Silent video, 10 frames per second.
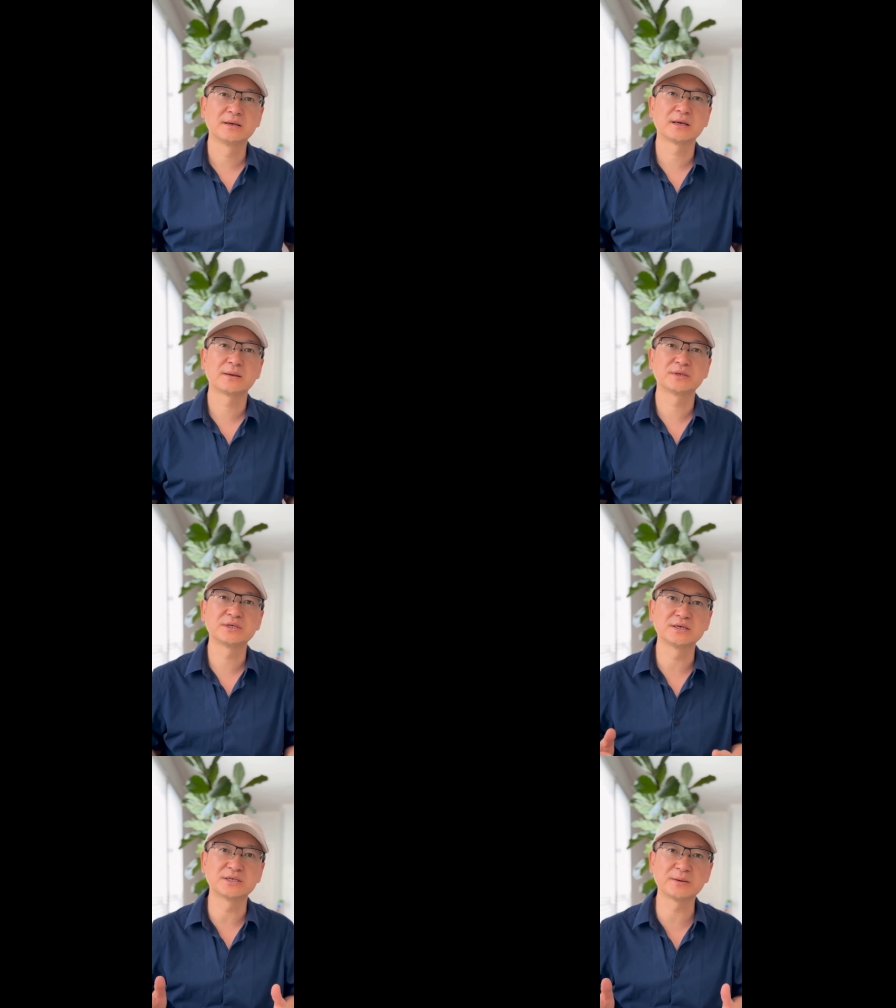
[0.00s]
因为
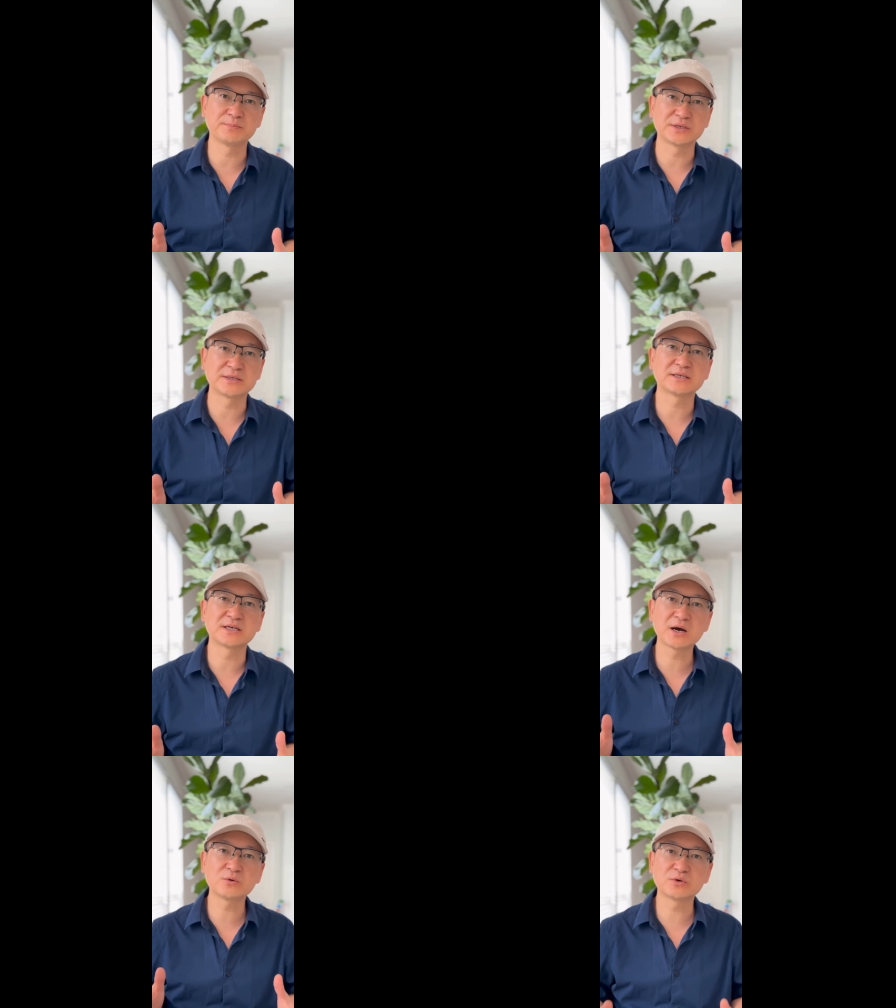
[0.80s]
这些产品在
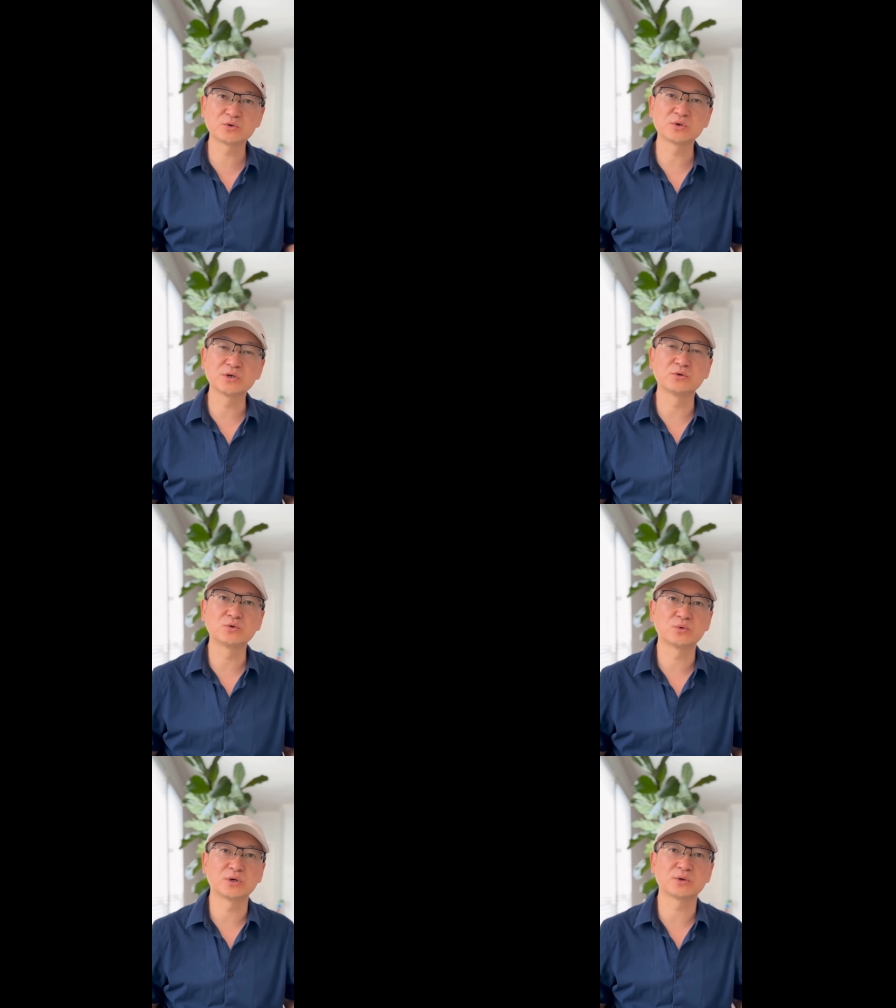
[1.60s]
加工的过程
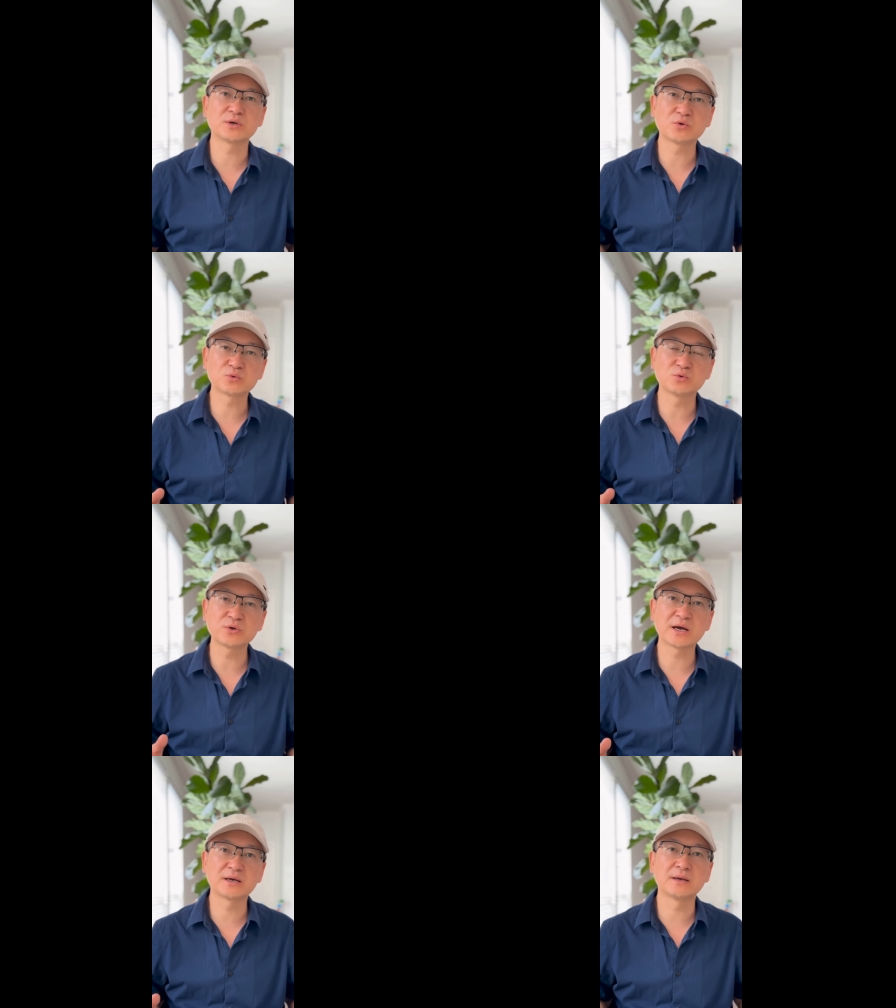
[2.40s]
中会有很多污
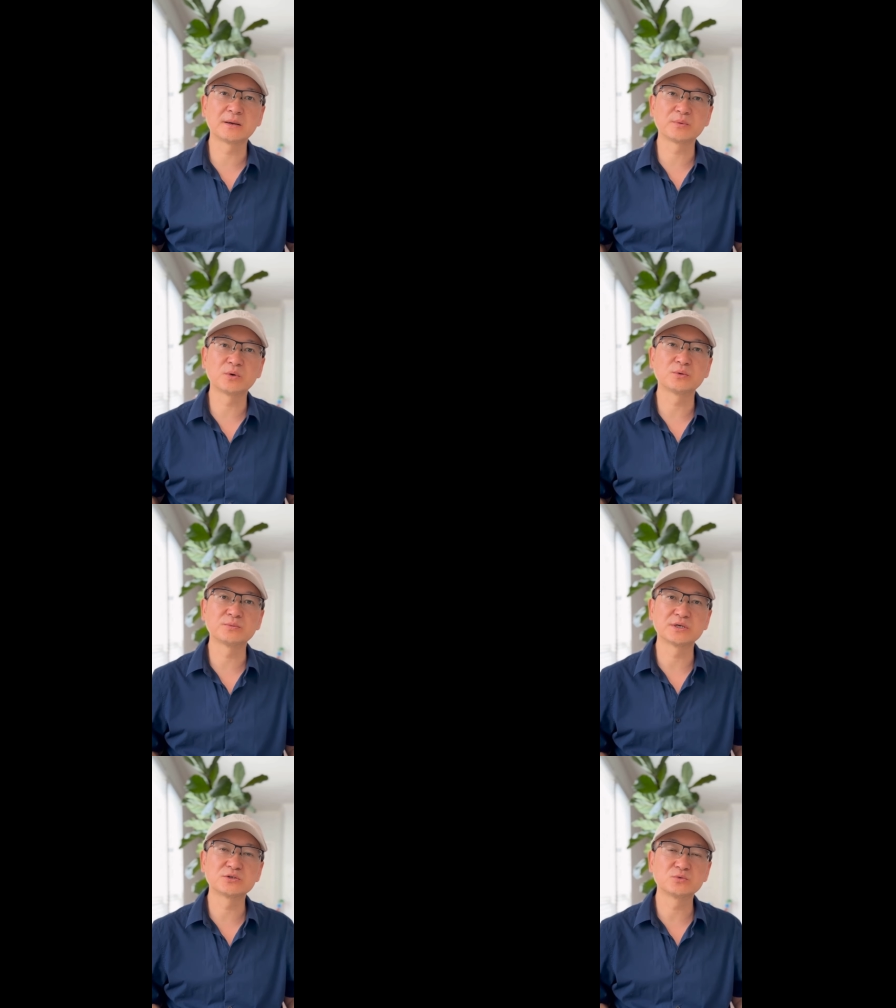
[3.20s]
染。包括
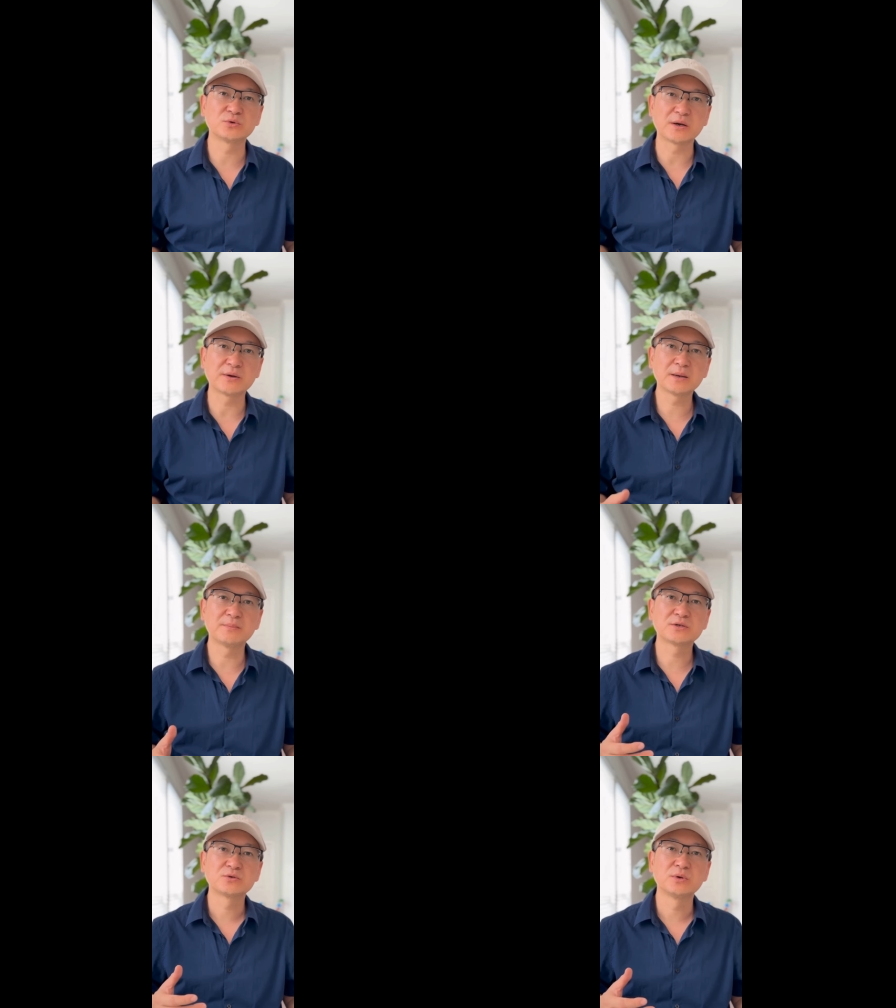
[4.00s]
微塑料、纳
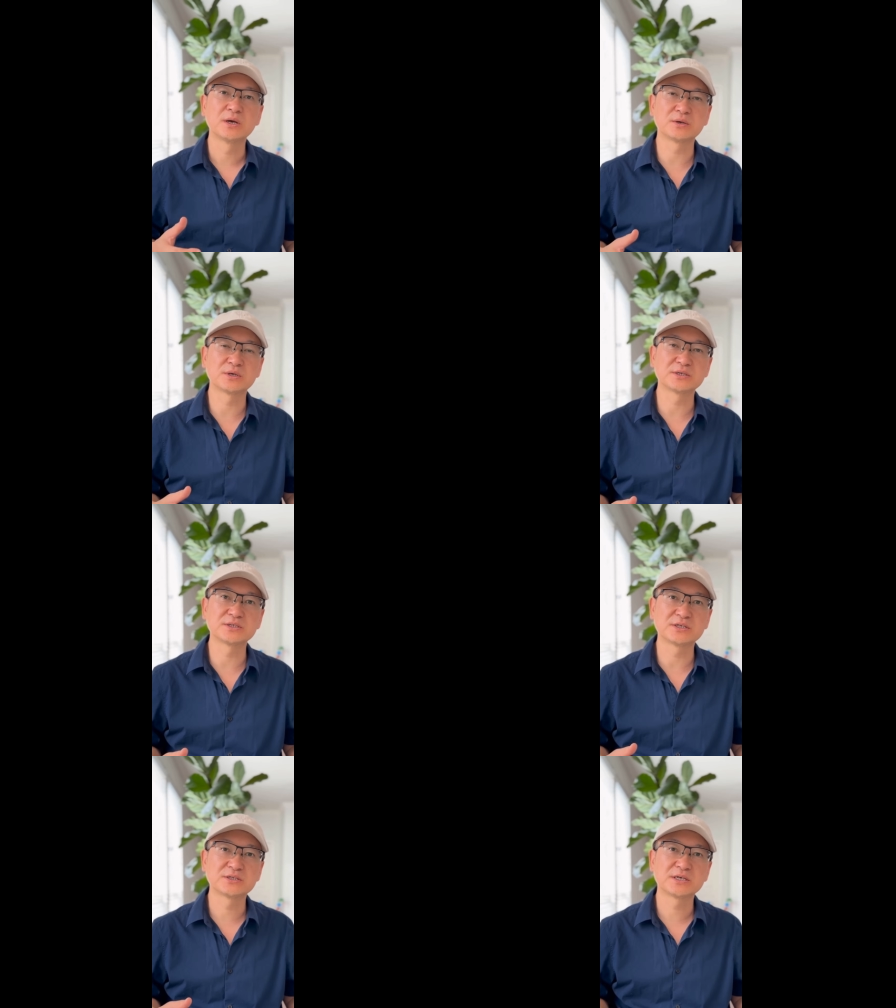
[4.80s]
米塑料和一
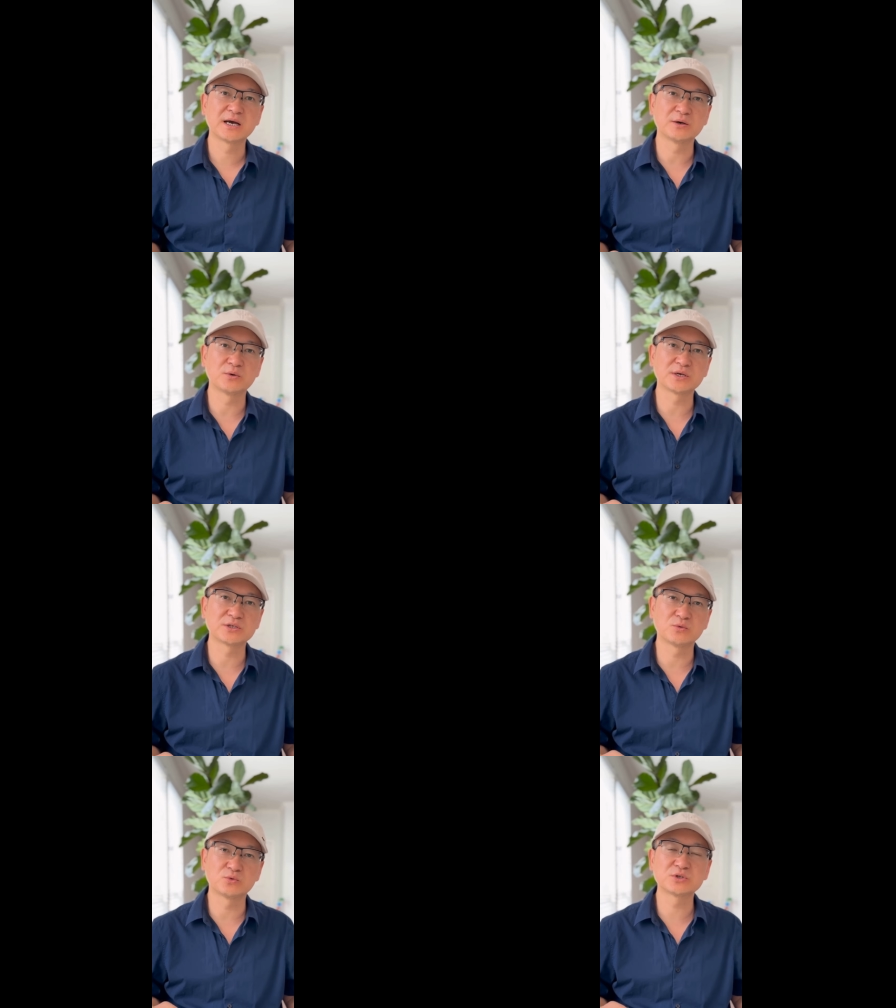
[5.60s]
些其他的化
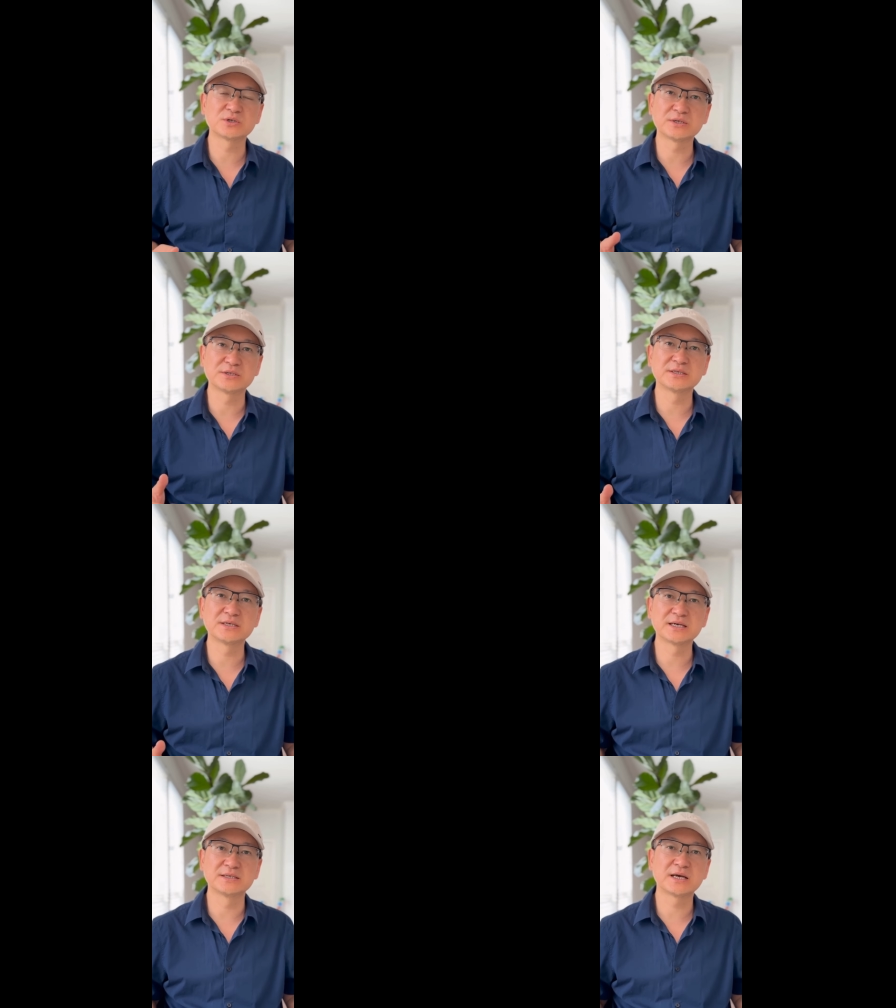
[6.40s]
学物质，以及
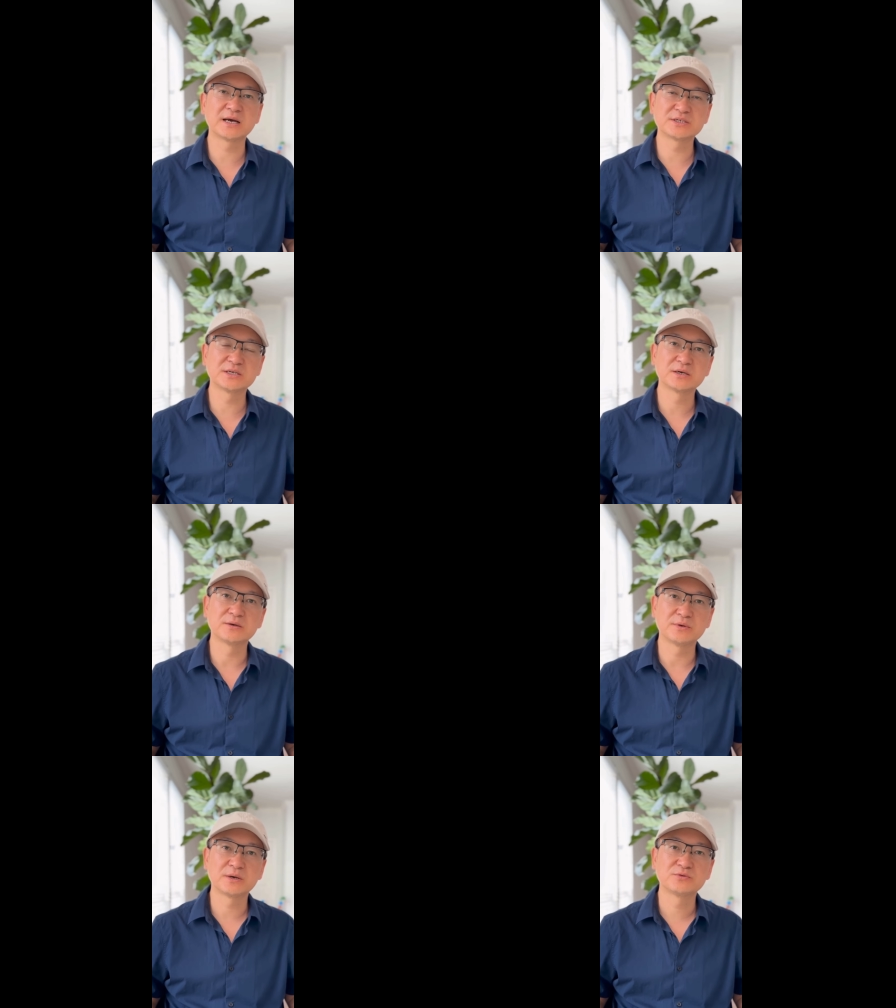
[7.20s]
添加剂和
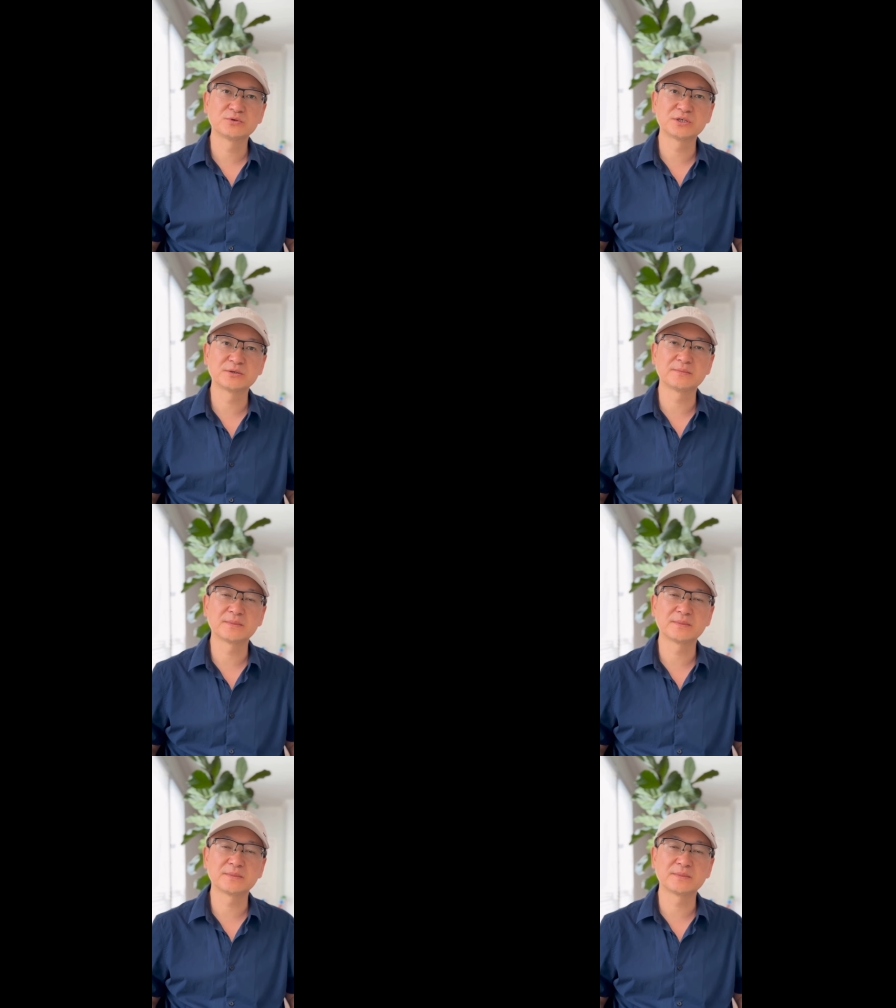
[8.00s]
防腐剂，